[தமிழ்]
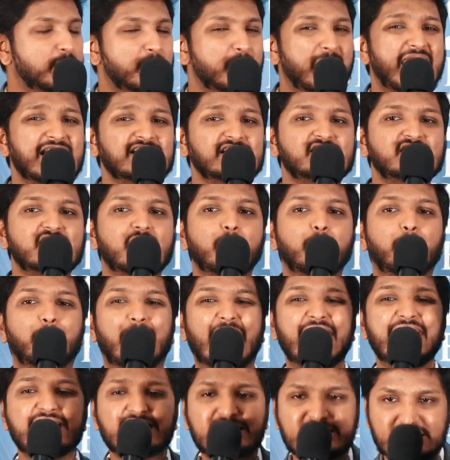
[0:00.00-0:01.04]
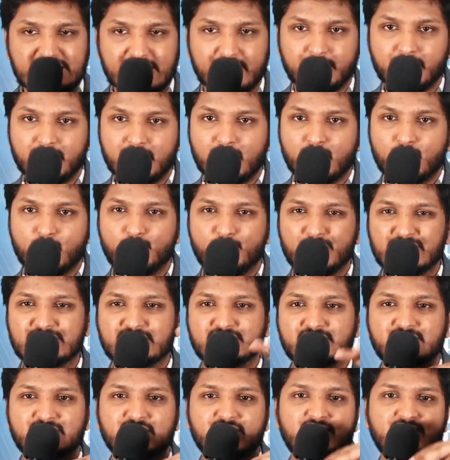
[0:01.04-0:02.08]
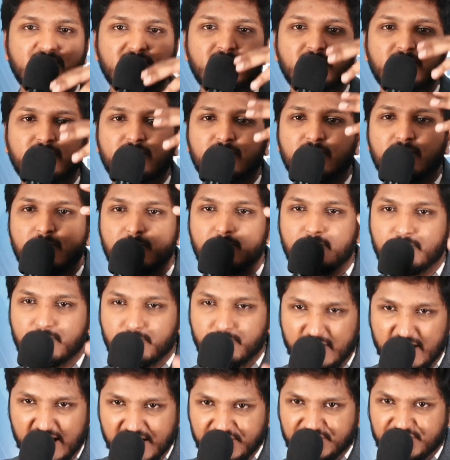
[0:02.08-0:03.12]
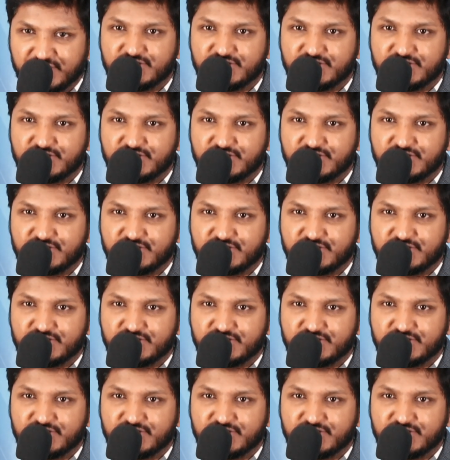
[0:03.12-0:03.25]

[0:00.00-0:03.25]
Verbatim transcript: மாஸ்டர் பைஸ் ஹிம் வித் சர்டன் ப்ரைஸ்